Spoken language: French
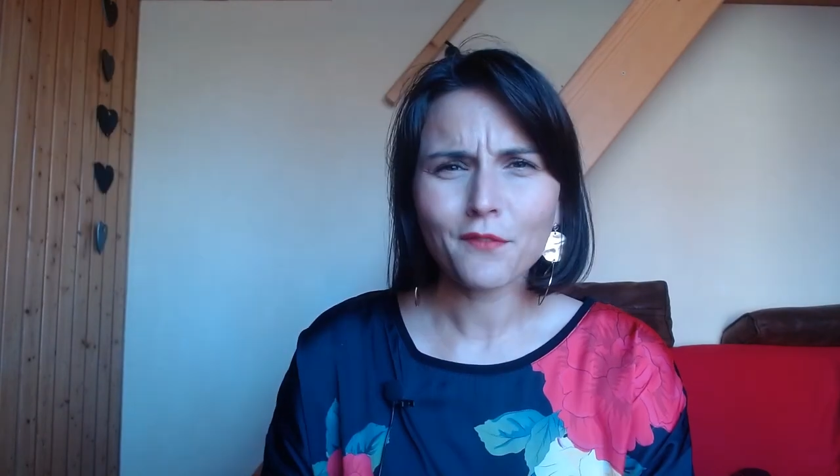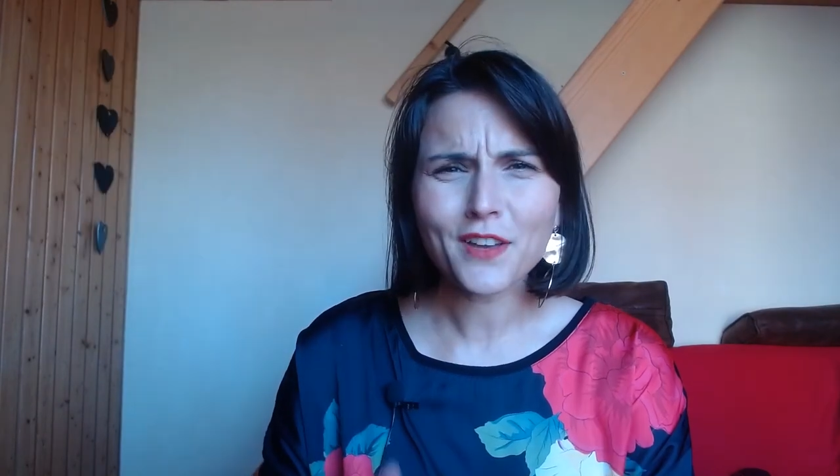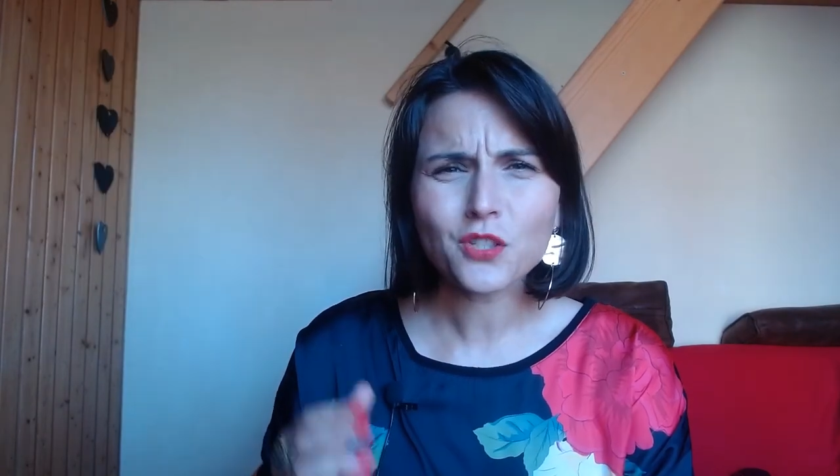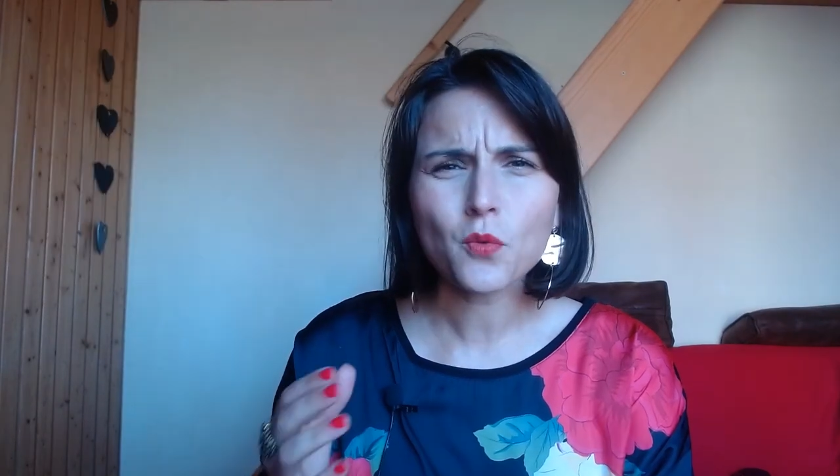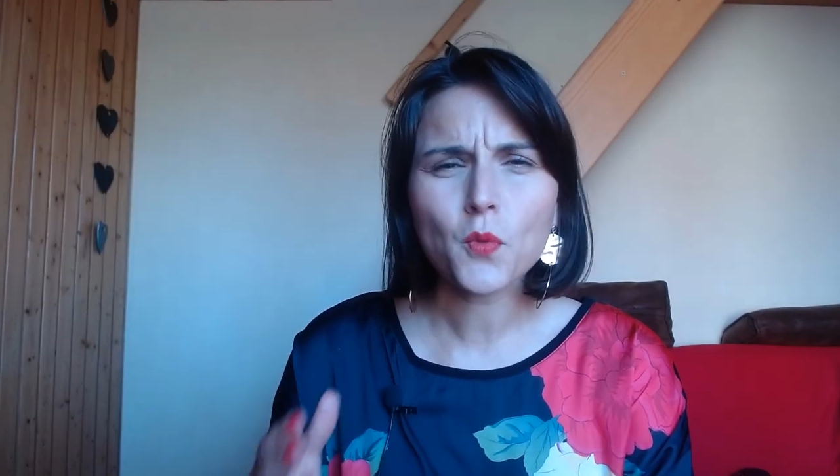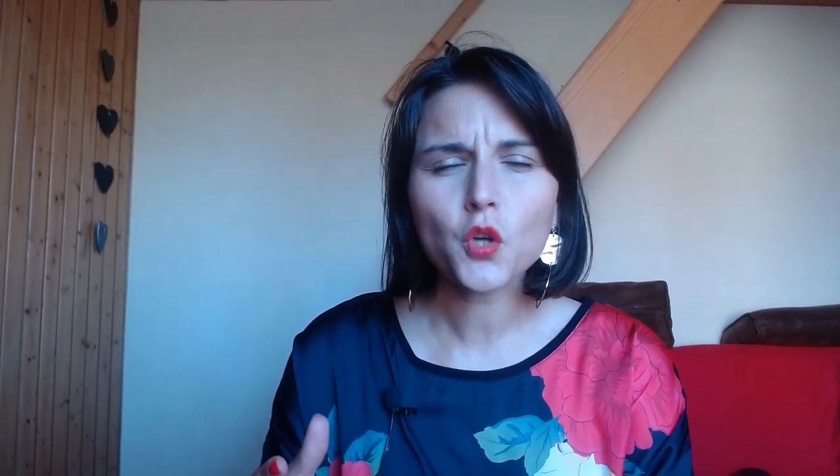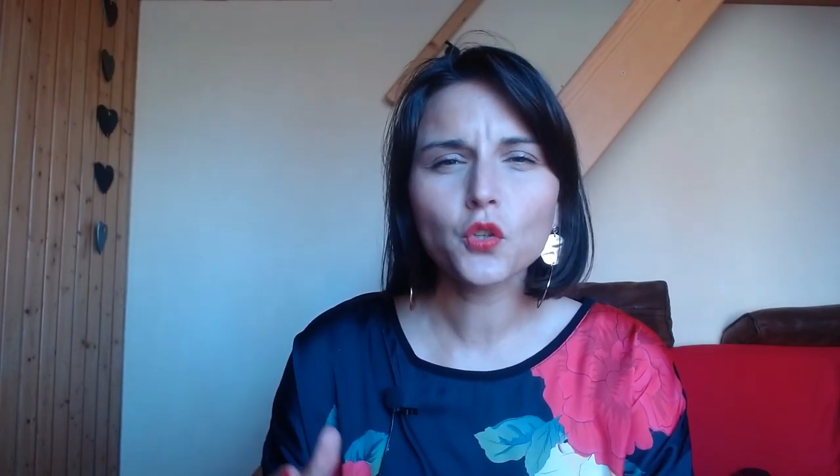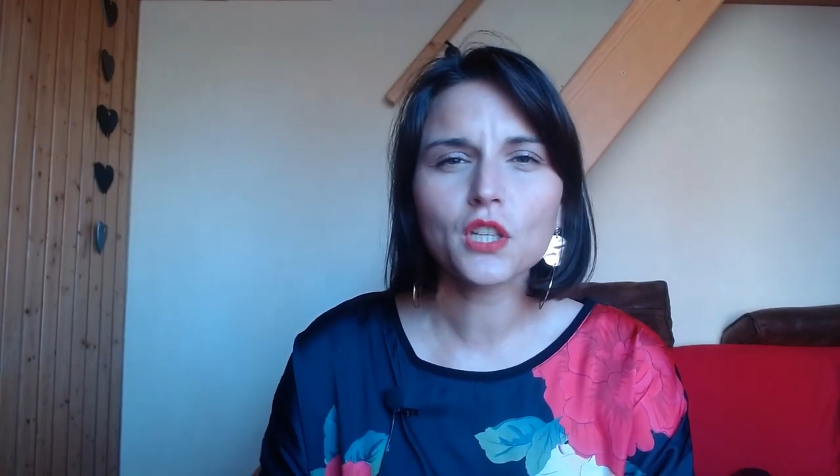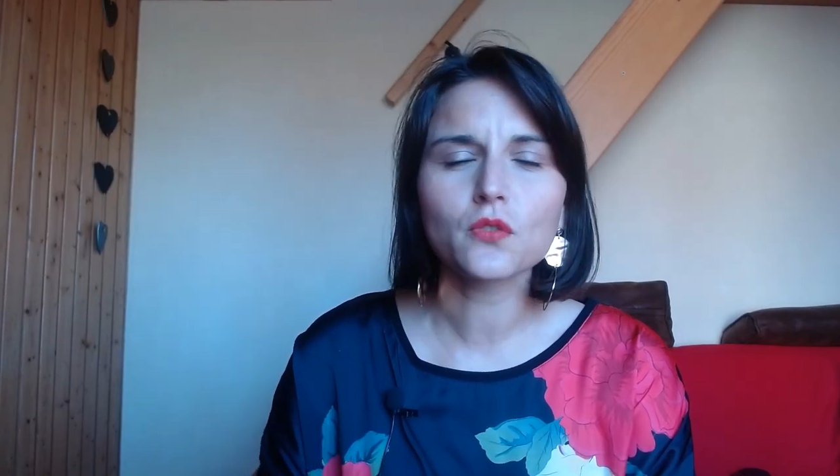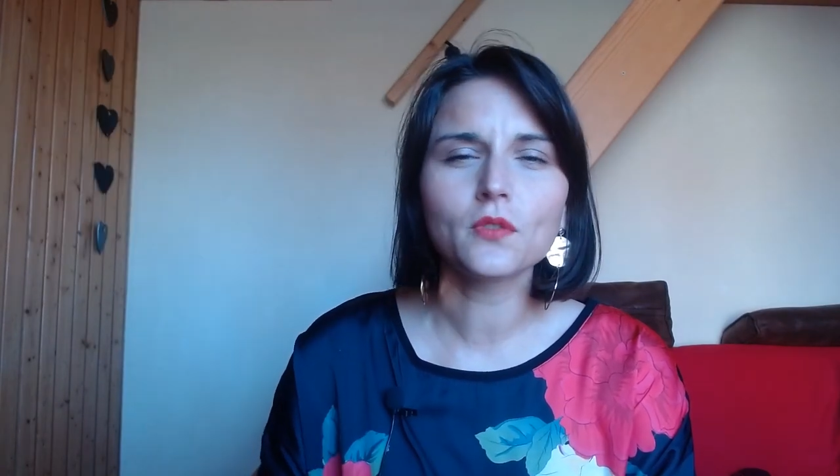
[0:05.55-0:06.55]
Face au manque
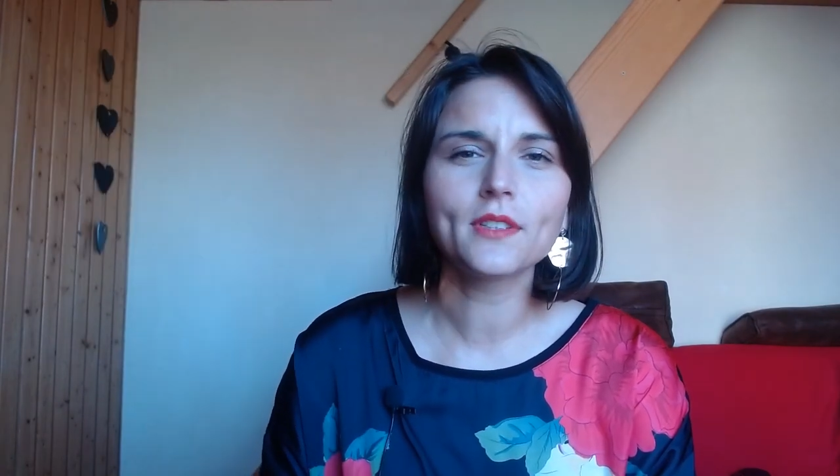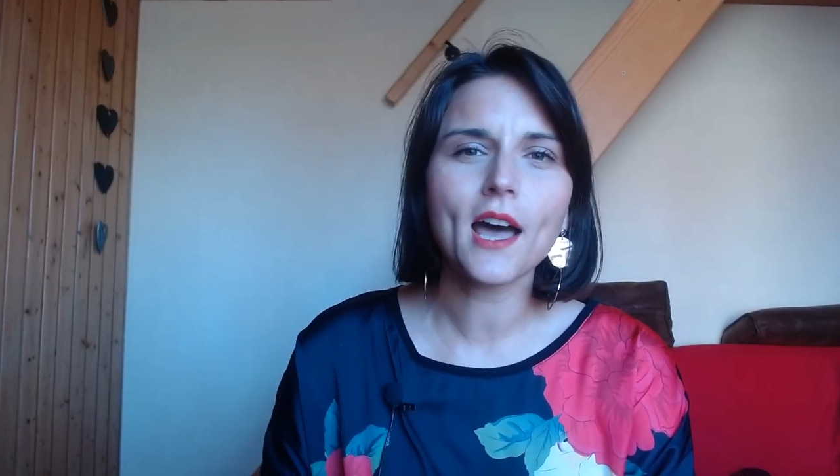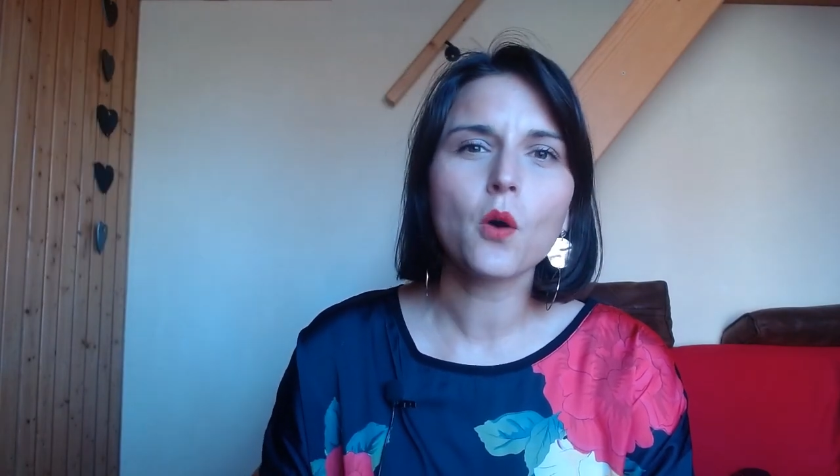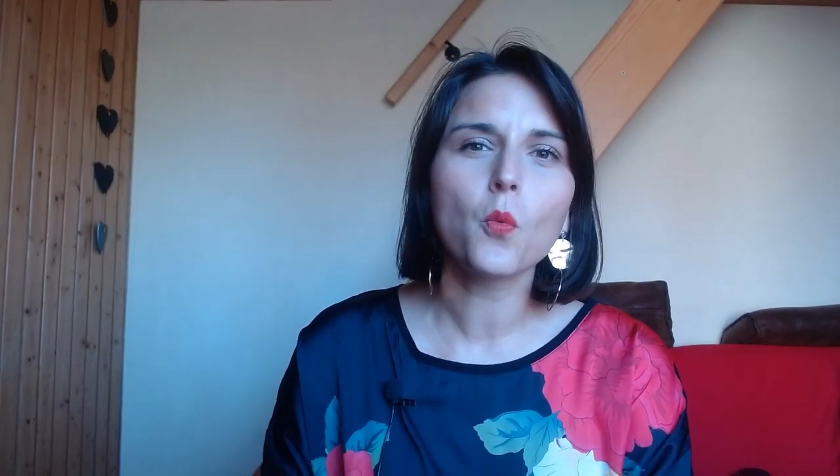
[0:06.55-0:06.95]
de résultats,